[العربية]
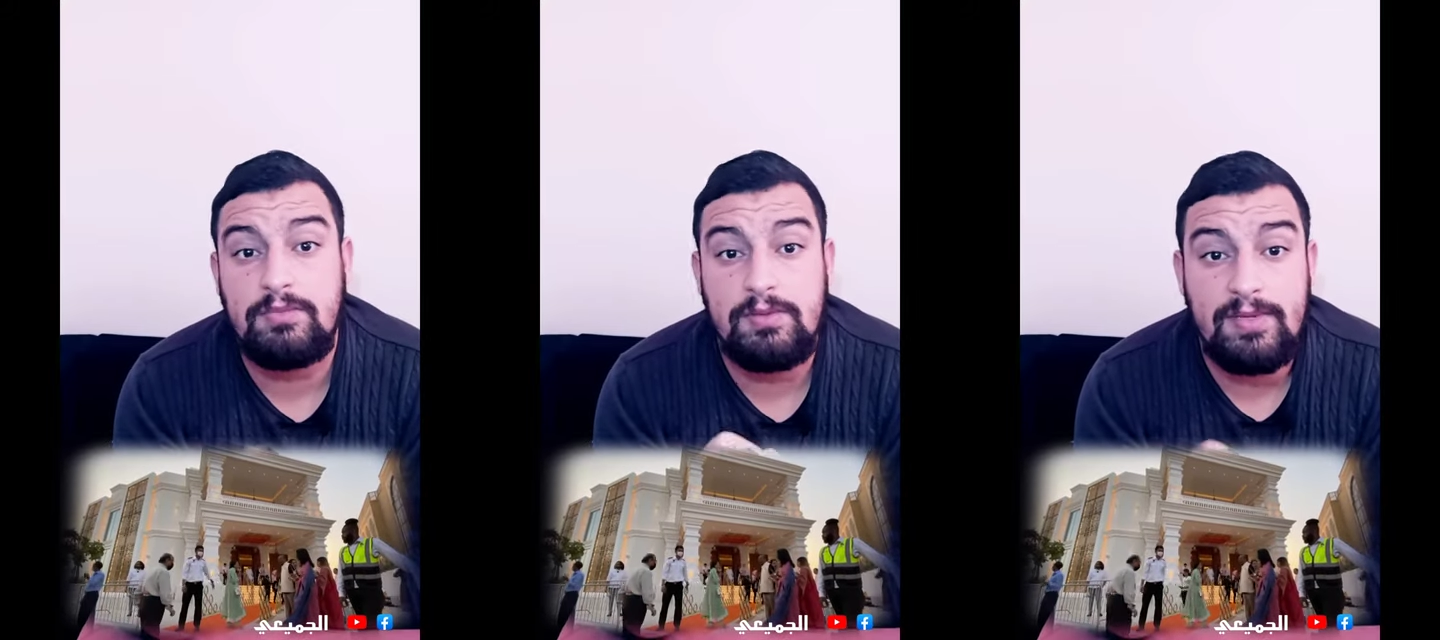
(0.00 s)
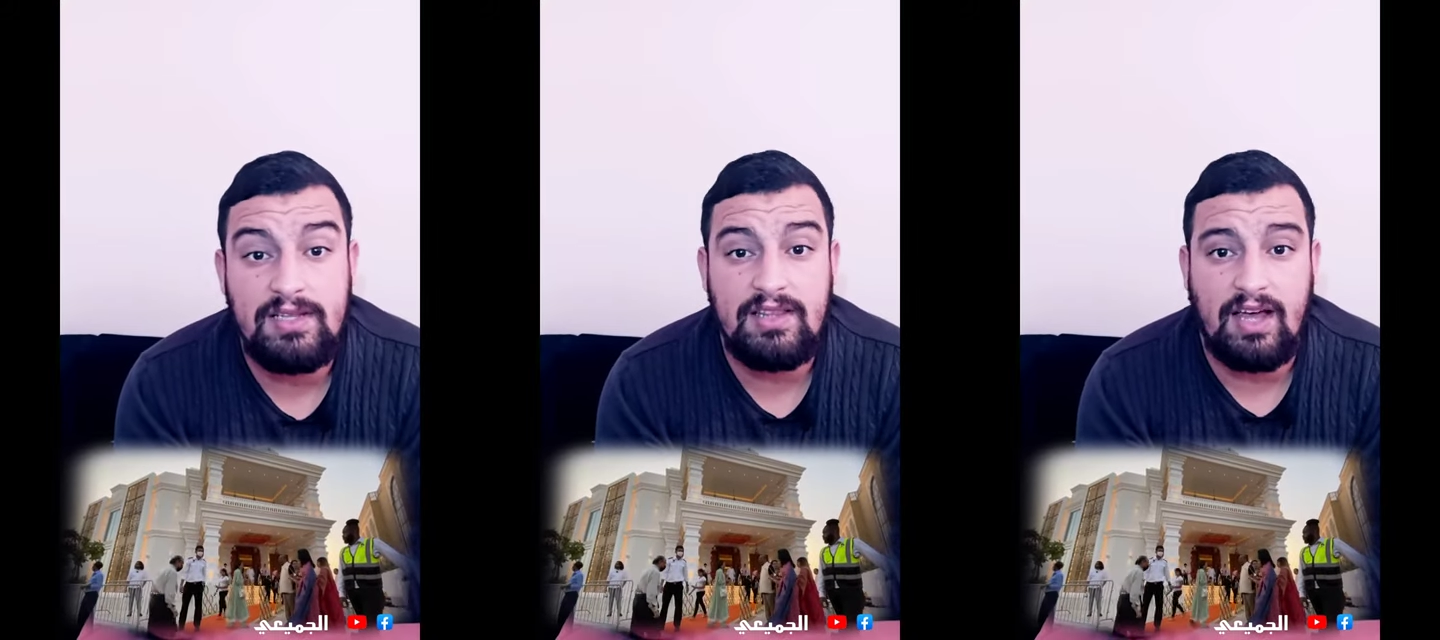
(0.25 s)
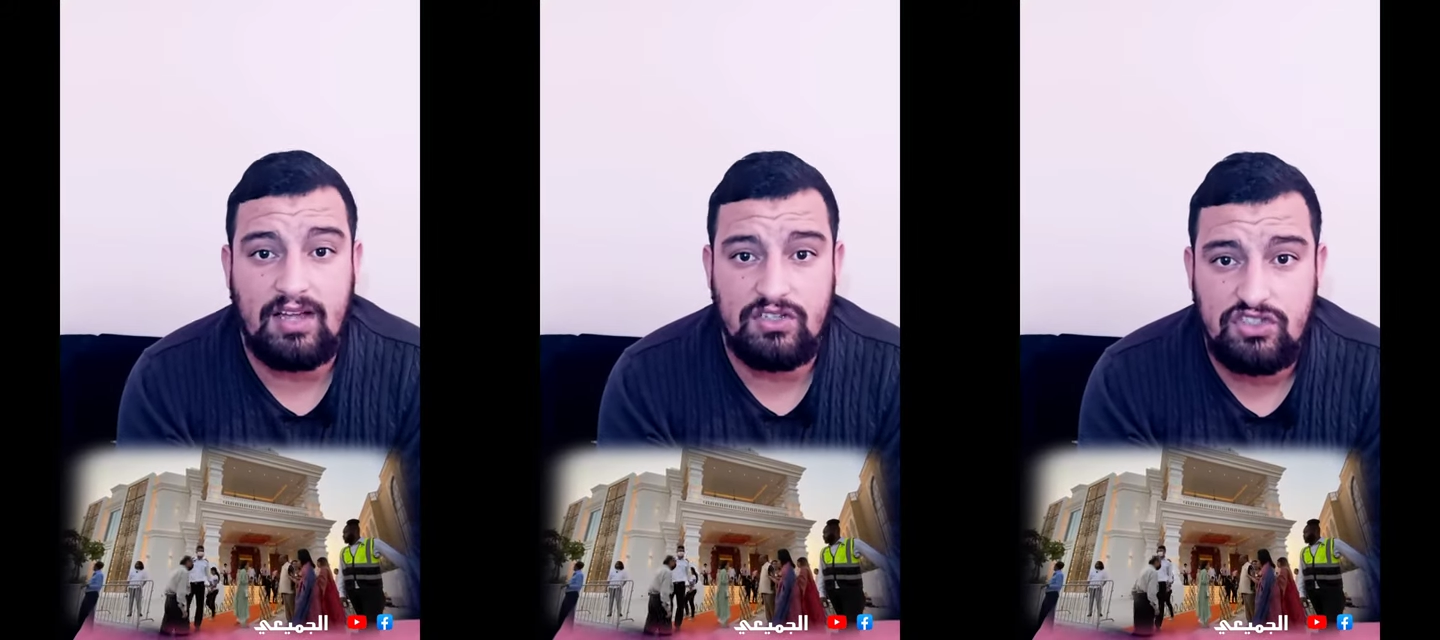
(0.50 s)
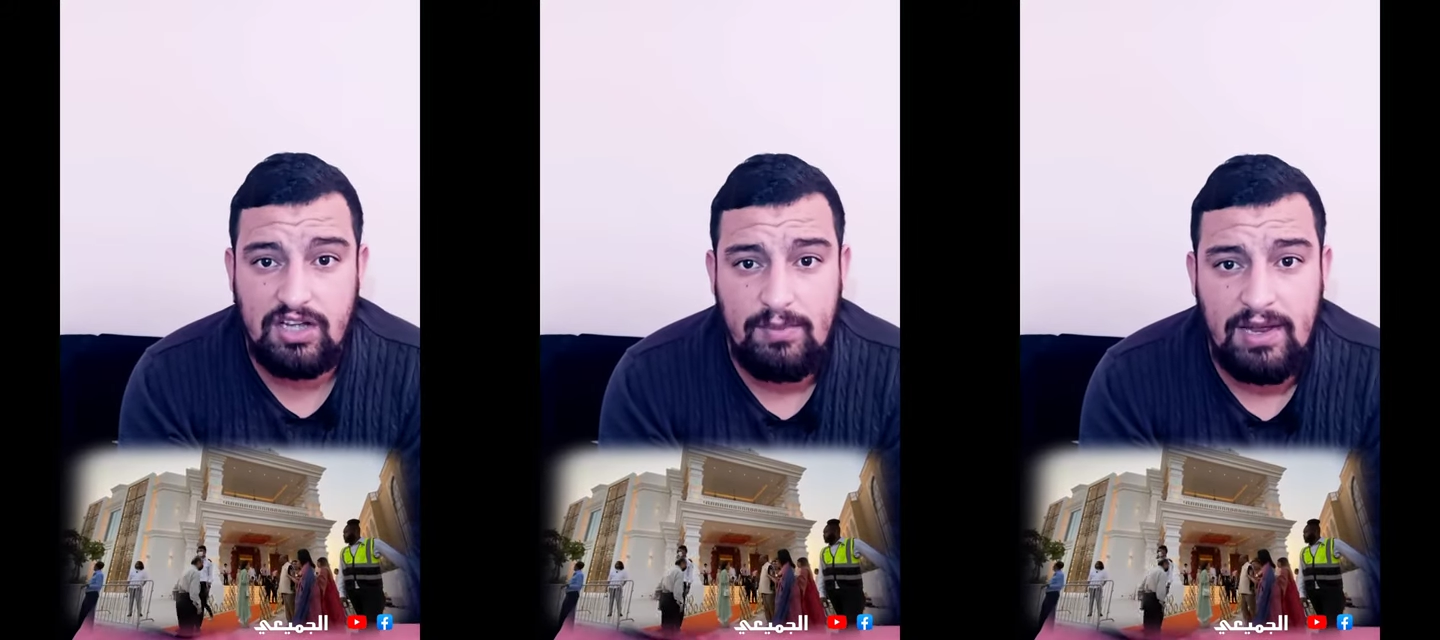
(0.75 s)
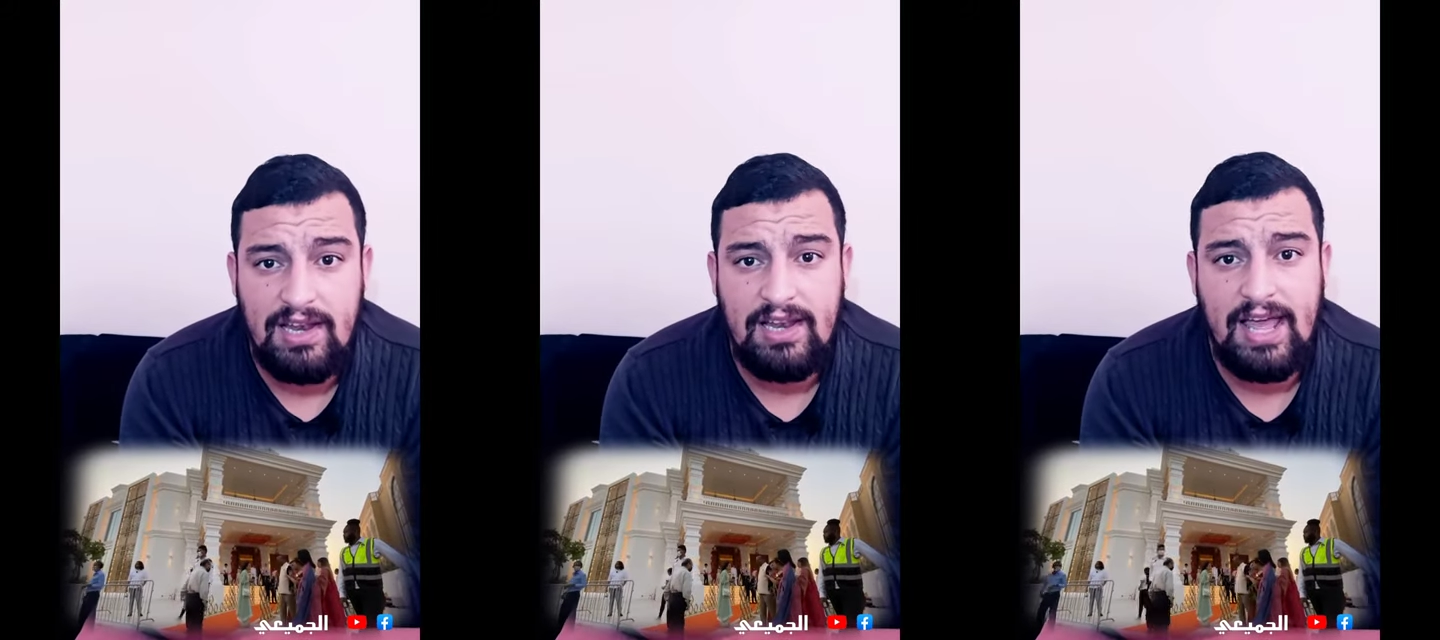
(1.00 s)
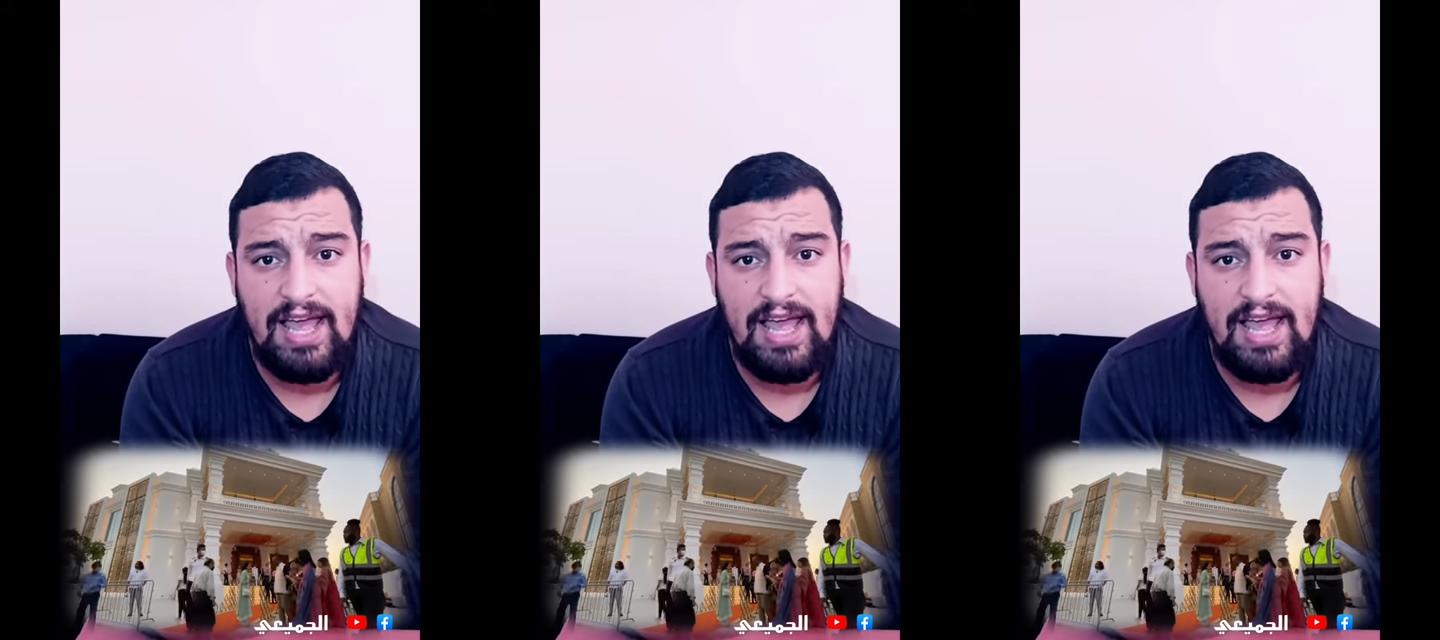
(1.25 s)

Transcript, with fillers: بمنطقة جبل